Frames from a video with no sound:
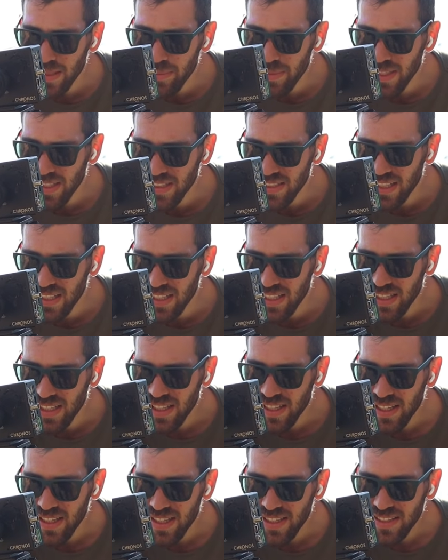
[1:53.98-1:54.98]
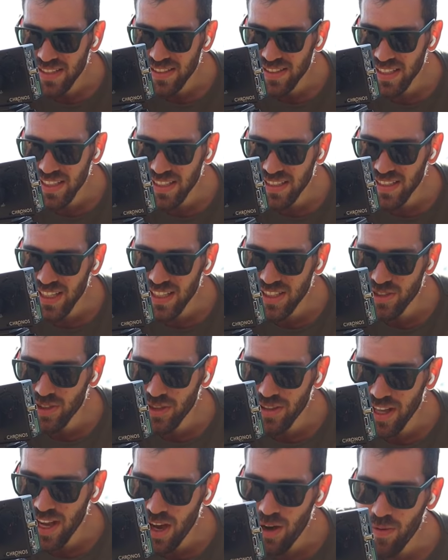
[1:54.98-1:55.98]
a mesa ali.
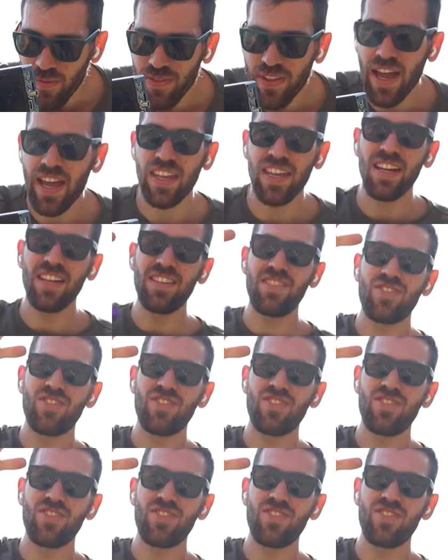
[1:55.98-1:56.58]
Sensacional. Aí ele